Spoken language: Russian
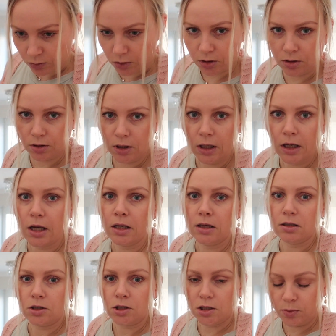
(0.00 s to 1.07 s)
Вот.
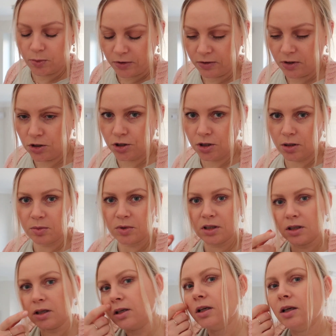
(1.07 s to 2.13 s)
Сейчас повешаем и
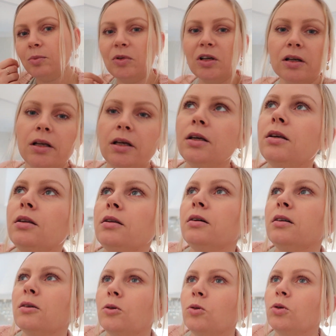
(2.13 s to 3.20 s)
наклеим наклейки на
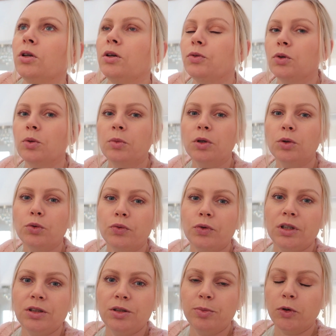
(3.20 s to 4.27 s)
окно. Я в том году в
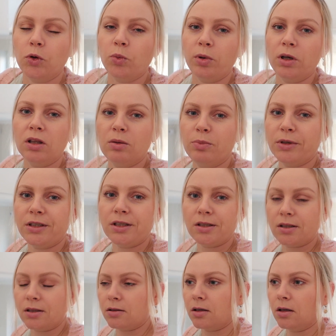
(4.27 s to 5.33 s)
Тедди покупала по
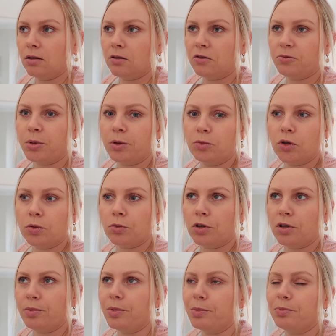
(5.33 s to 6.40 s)
10 центов, по-моему,
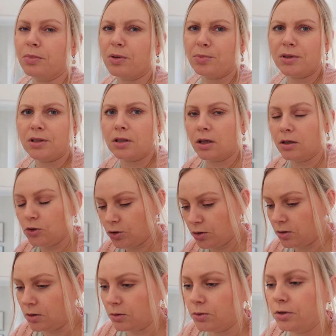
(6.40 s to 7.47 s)
или по 50, что-то
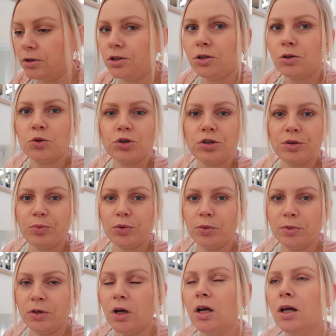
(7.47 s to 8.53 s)
такое, сейчас уже не
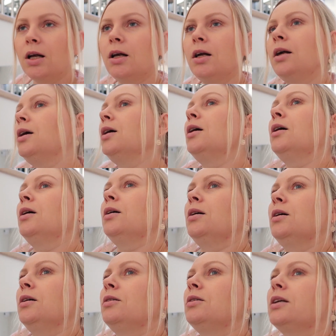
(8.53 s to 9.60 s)
помню.
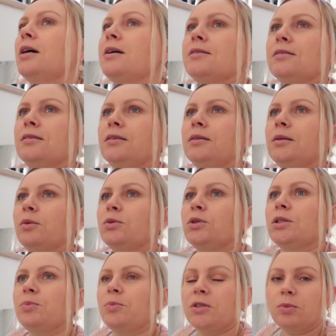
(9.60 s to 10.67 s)
Разные там,
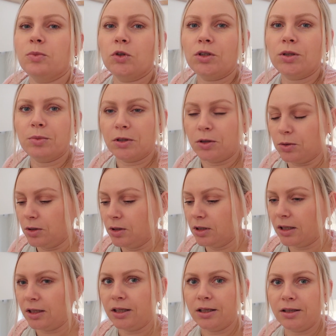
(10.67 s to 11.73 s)
сейчас посмотрим, вот,
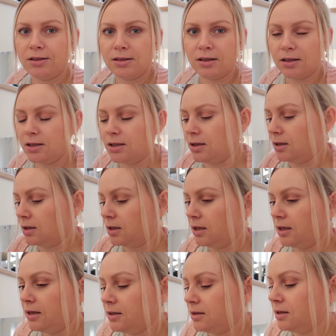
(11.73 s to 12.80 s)
какие они захотят
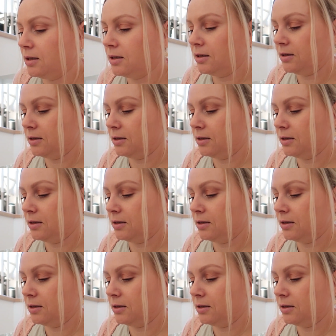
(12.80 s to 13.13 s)
наклеить.